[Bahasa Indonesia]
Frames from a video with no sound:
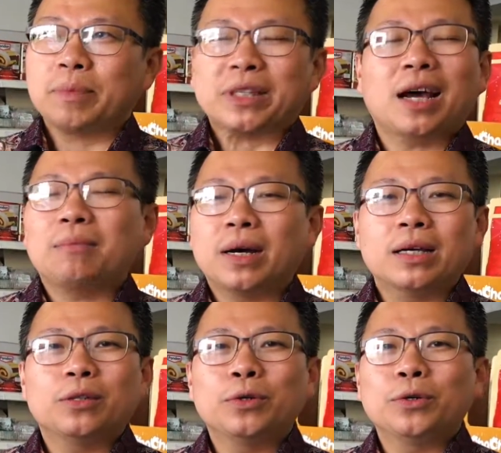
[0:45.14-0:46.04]
pertama
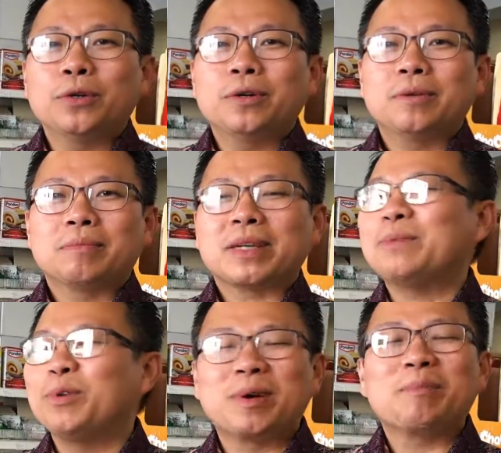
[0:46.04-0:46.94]
itu
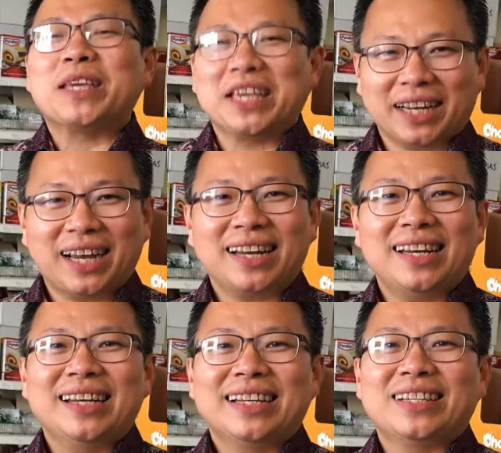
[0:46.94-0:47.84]
masih belum kepikiran
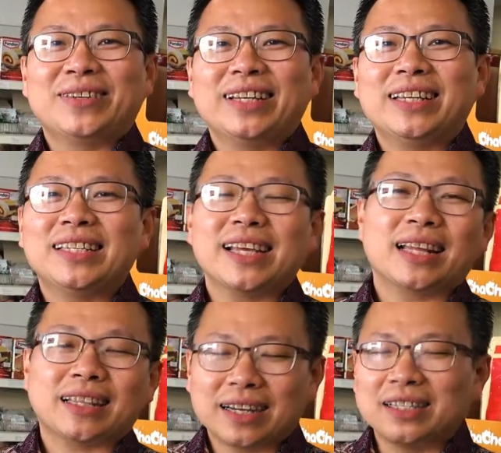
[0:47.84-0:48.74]
gitu ya. Jadi
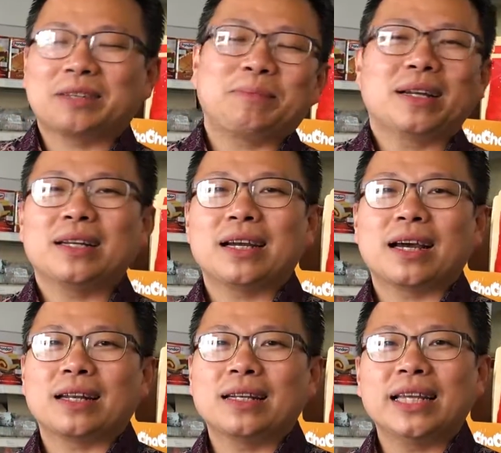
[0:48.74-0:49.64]
saya datang ke Jerman
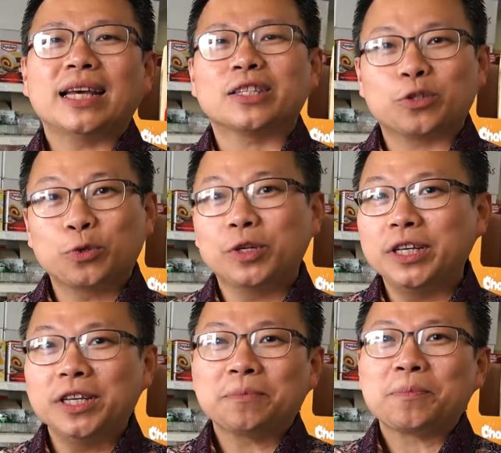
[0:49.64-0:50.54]
dengan niat
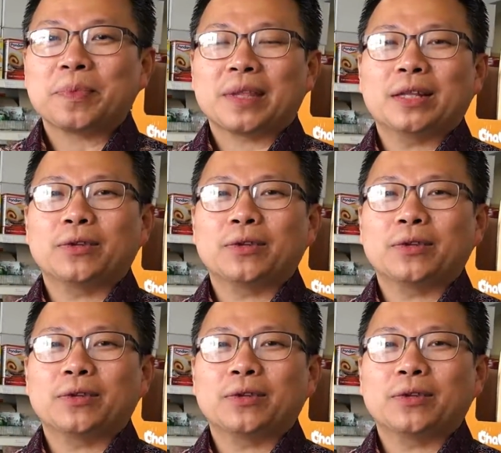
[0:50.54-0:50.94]
studi gitu.